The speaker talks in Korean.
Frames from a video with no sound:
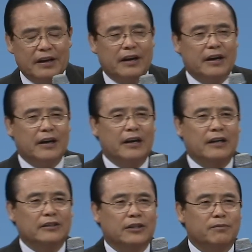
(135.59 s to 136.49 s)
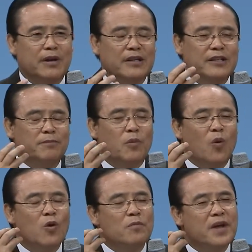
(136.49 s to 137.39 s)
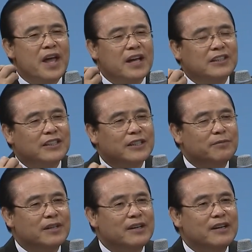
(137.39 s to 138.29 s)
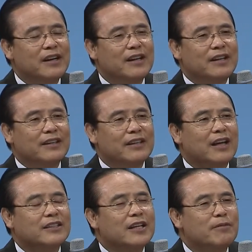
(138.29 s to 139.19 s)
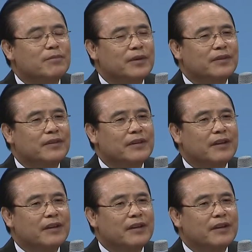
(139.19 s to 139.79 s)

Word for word: 아, 정말 이 복음의 핵심을 다시 한번